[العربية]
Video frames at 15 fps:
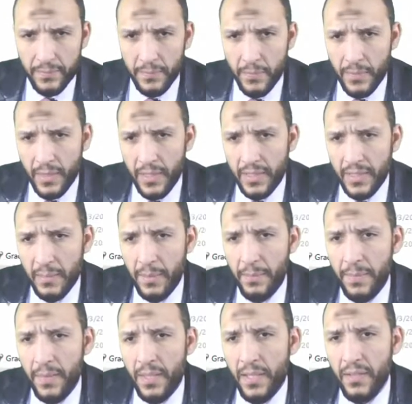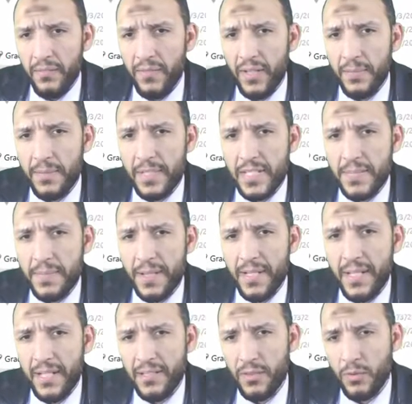تمام فانا بالنسبه لي ادي
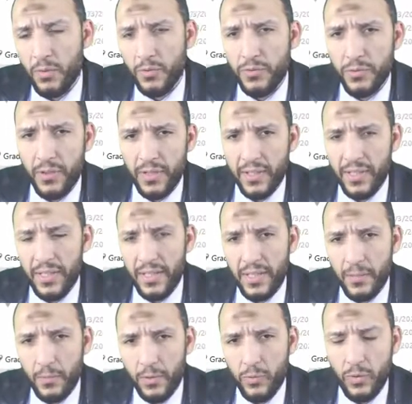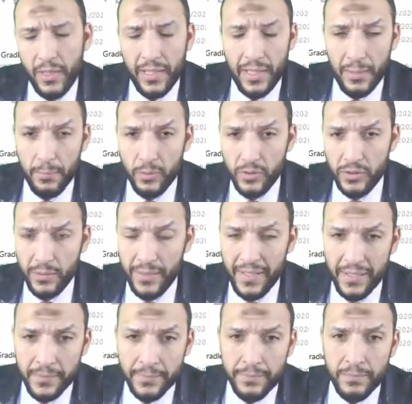الروت يو ار ال انا وريت لك على البوست مان
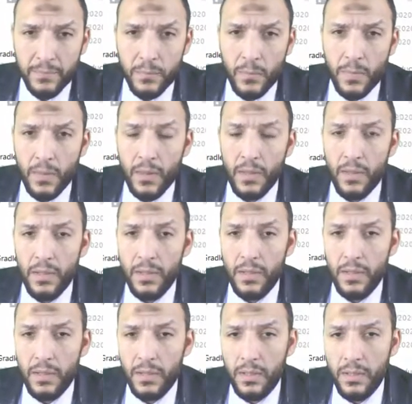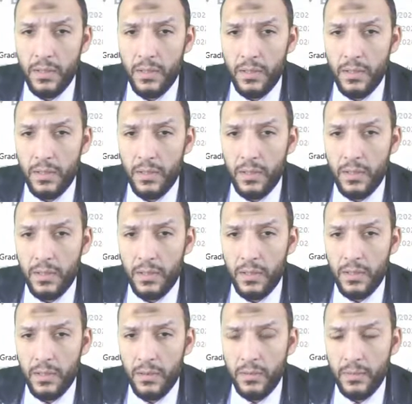آه،
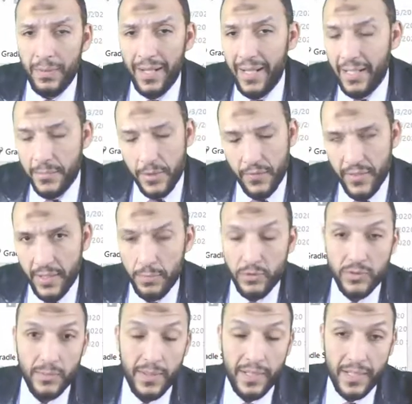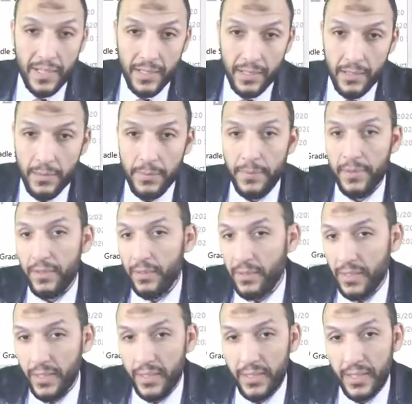طبعا اي حد شاف يعني بوست مان يعني ايه بي اي يعني
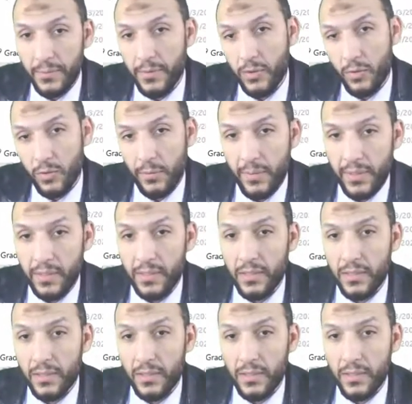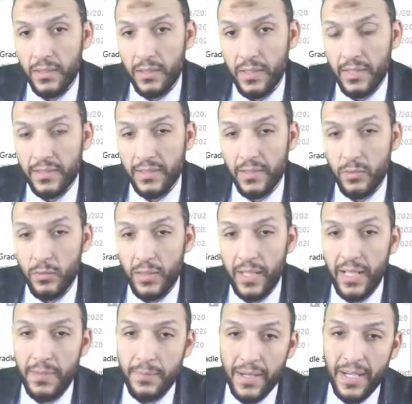الكلام ده كله طبعا الحته دي كلها قايمه
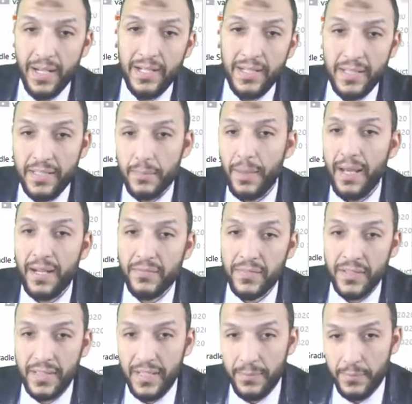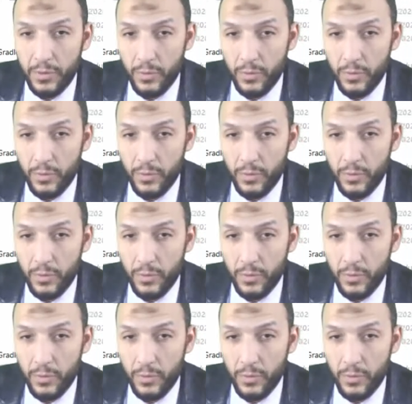على ان انت تبقى عارف الكلام ده كله